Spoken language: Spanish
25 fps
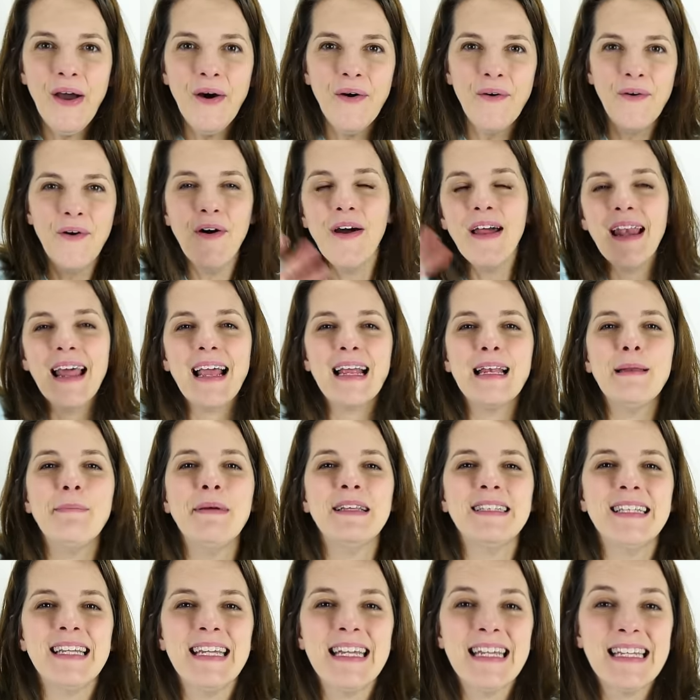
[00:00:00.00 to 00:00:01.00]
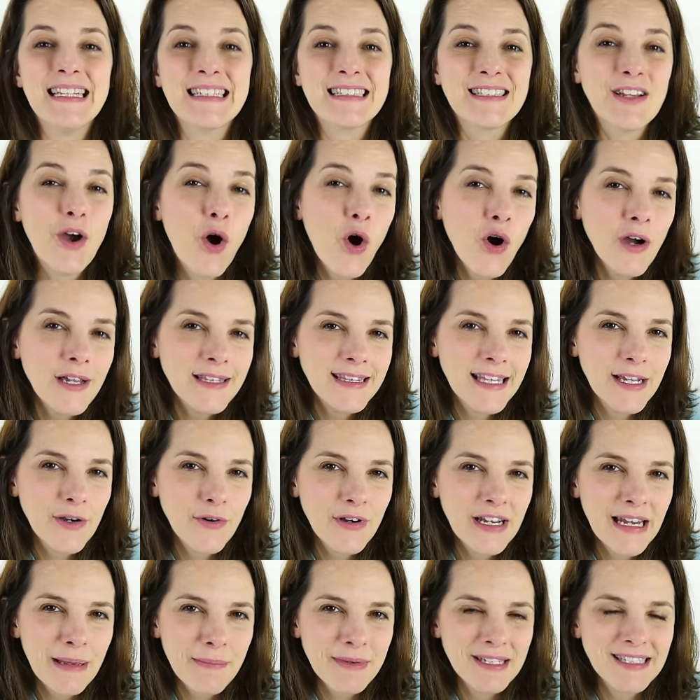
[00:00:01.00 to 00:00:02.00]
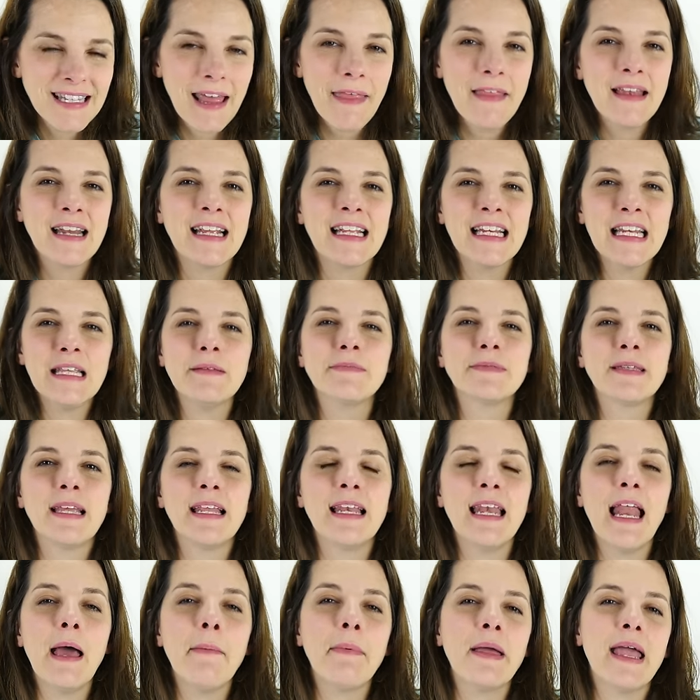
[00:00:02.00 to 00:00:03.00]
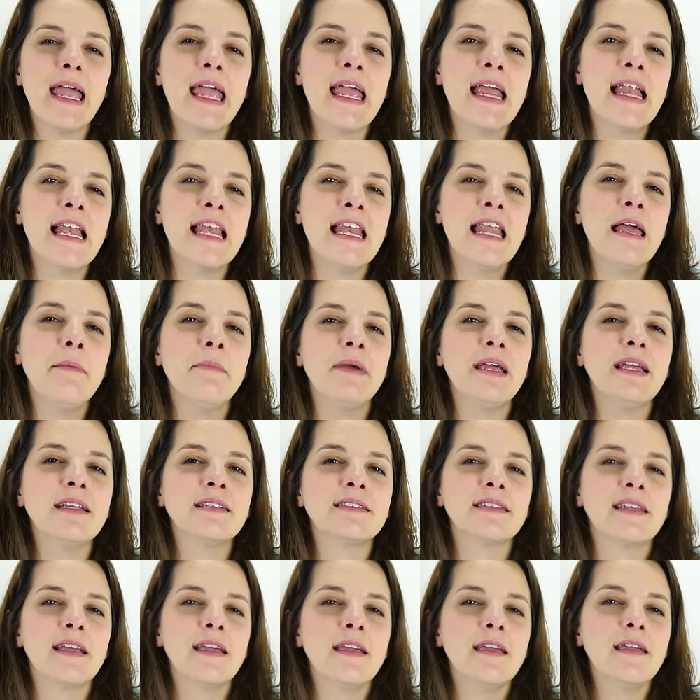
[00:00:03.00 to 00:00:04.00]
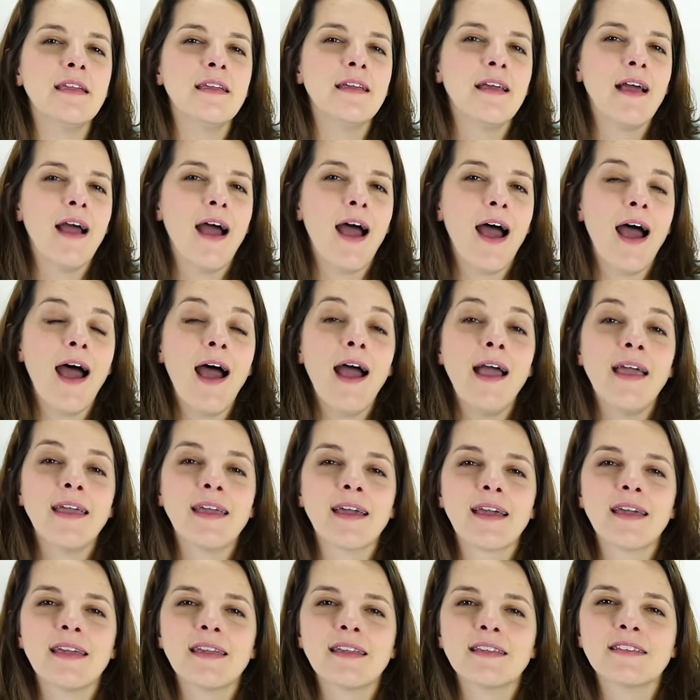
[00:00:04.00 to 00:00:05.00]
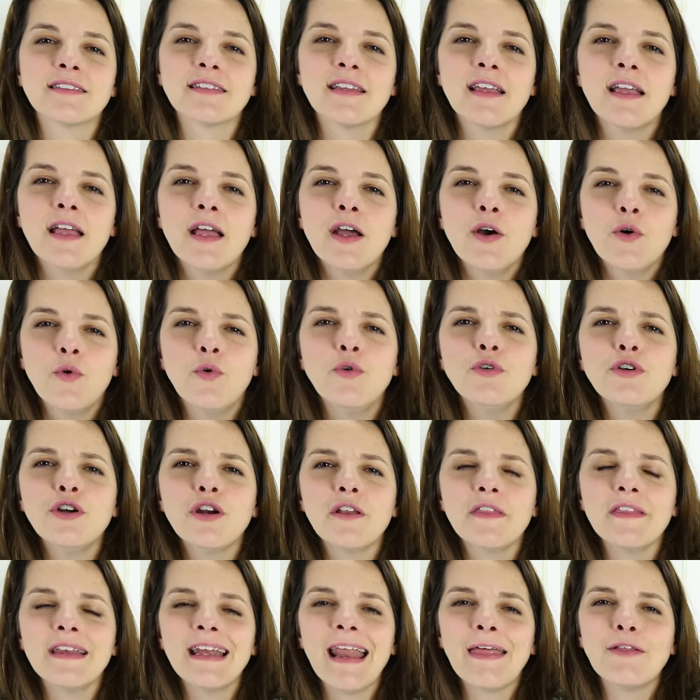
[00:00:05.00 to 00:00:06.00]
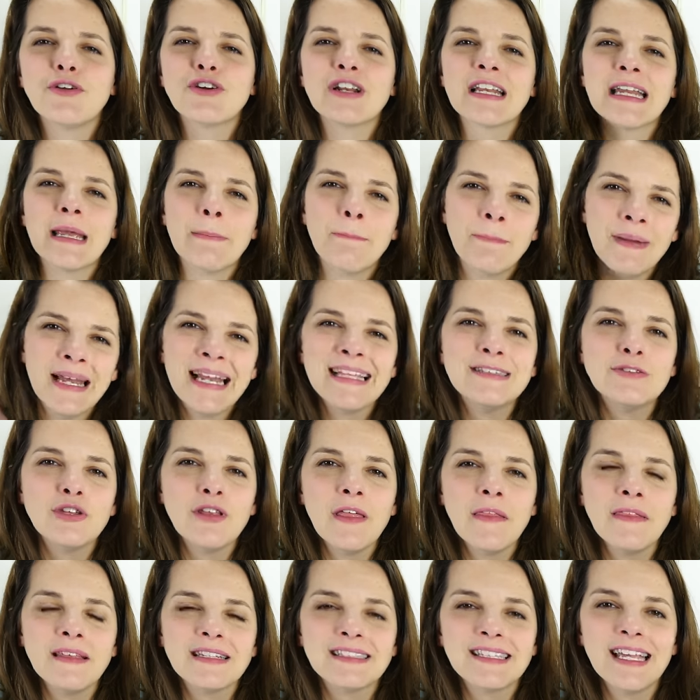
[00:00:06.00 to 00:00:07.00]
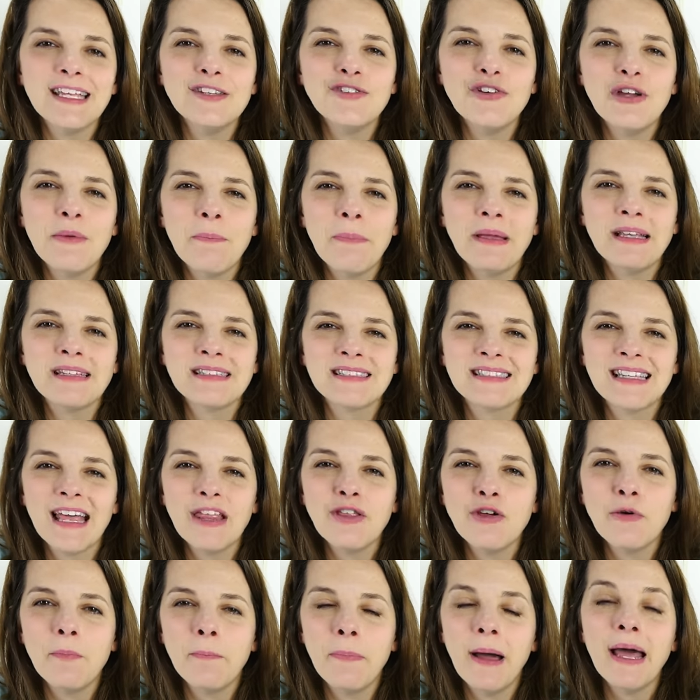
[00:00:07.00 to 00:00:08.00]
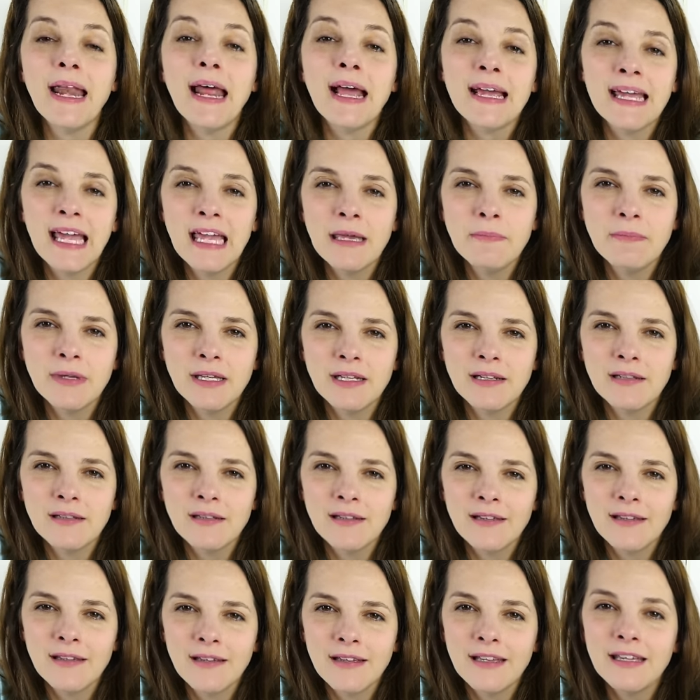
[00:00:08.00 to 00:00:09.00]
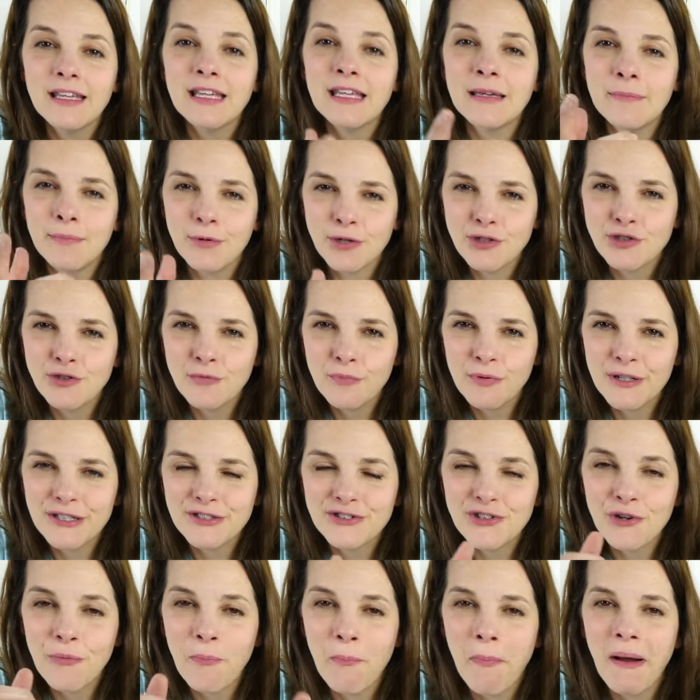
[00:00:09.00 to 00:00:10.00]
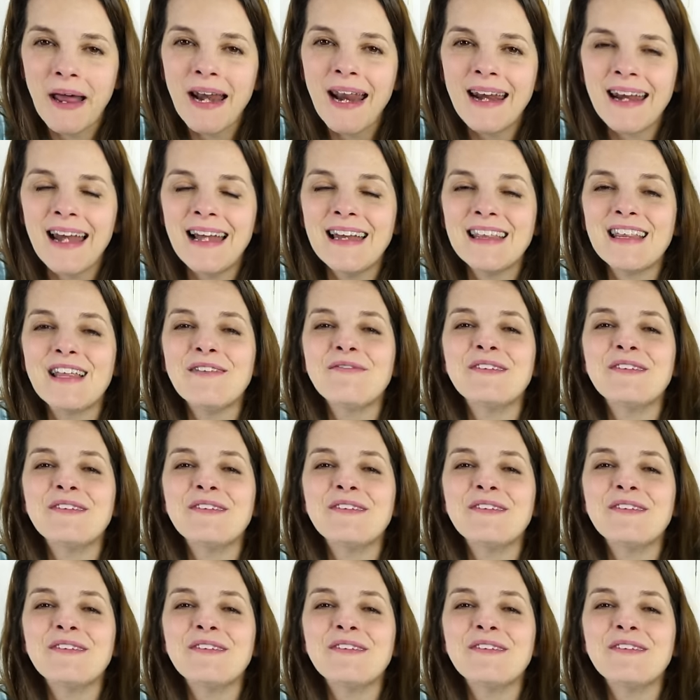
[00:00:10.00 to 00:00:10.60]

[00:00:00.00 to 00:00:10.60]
Hola clipetes, hoy tengo en la mesa del Clips Lab el MSI Aegis, un ordenador repleto de diseño y pensado para gaming y por supuesto para realidad